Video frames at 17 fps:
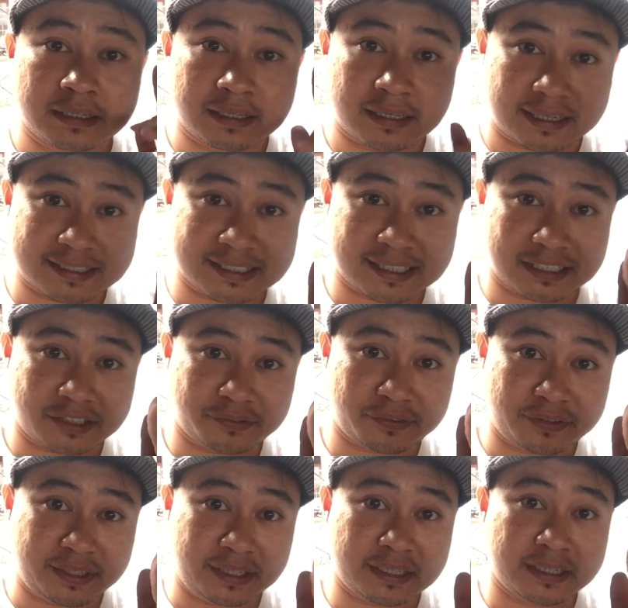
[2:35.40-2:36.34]
Reska
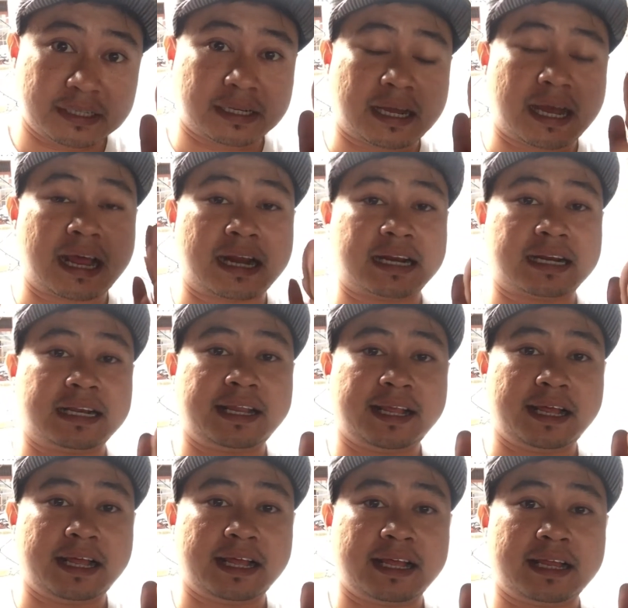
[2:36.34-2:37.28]
TV
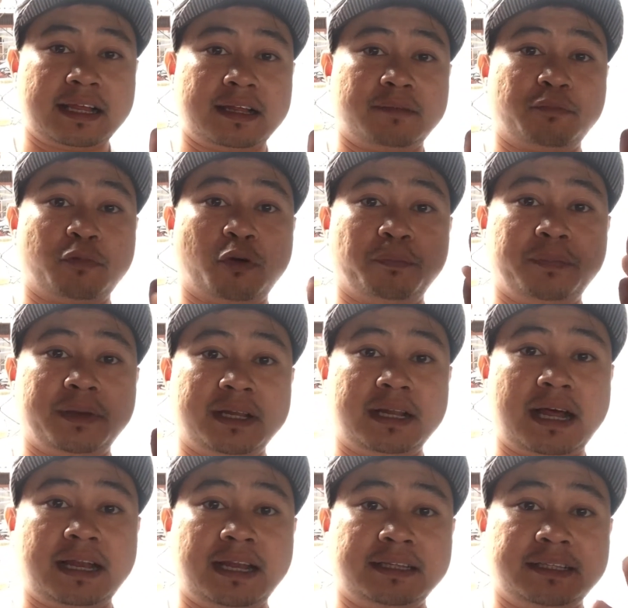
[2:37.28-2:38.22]
karena mobil
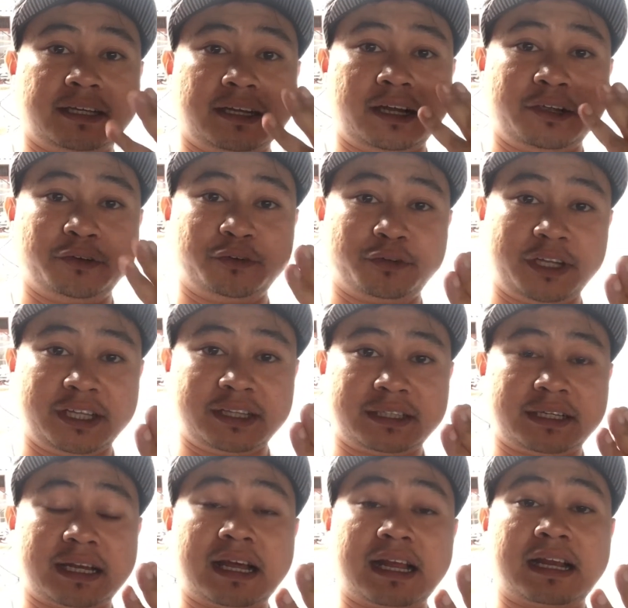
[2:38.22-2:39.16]
ada tiga unit
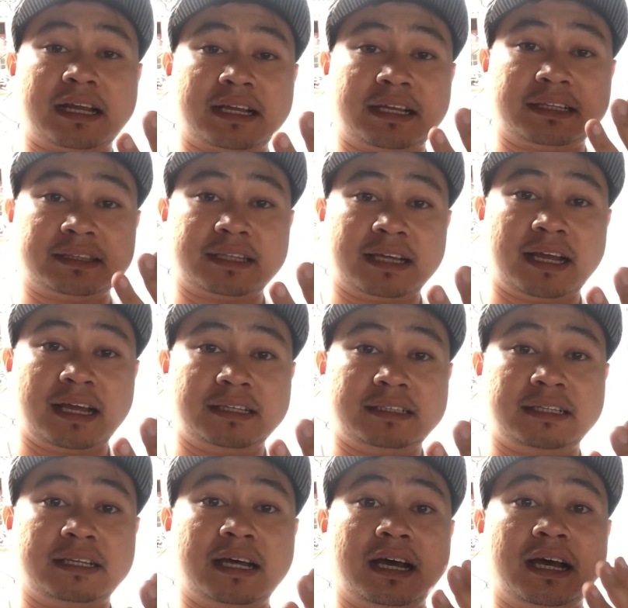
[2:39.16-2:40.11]
karena kita
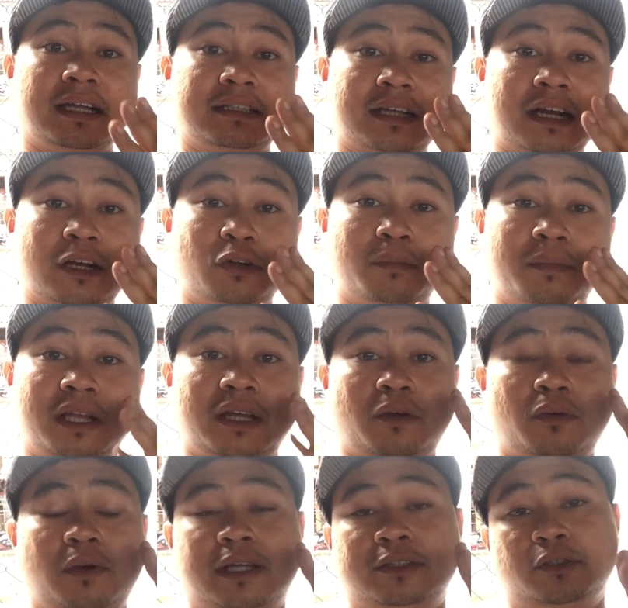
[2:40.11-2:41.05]
tidak terlalu banyak
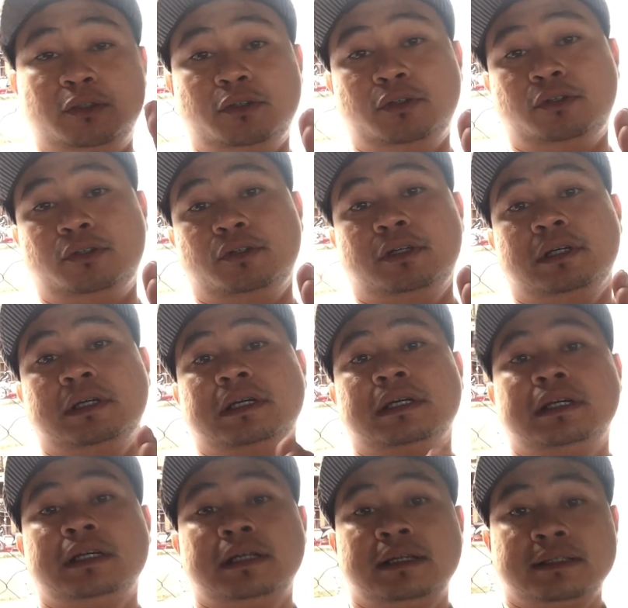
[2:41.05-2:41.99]
waktu.
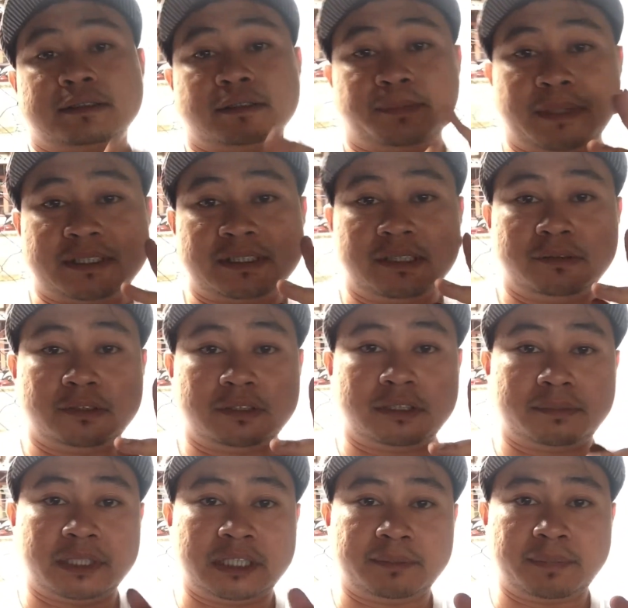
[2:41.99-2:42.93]
Pasti untuk
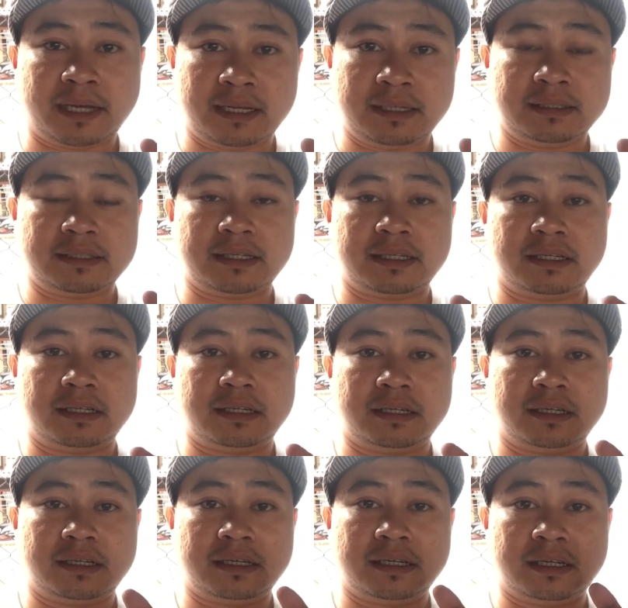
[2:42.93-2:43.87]
teman-teman
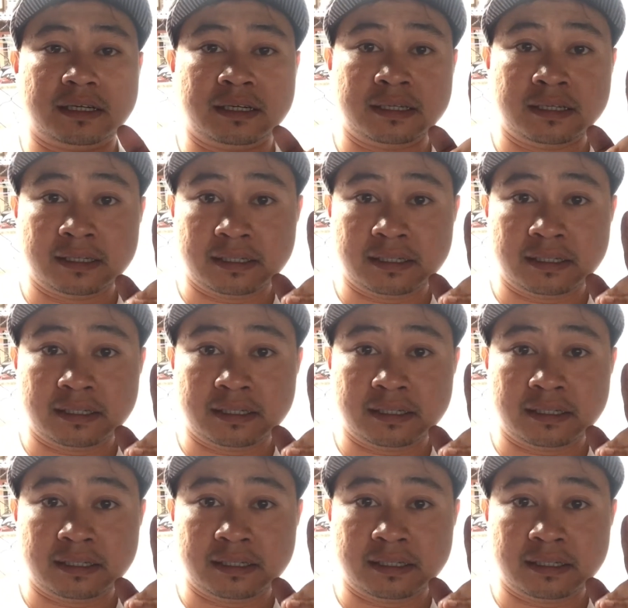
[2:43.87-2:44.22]
uh,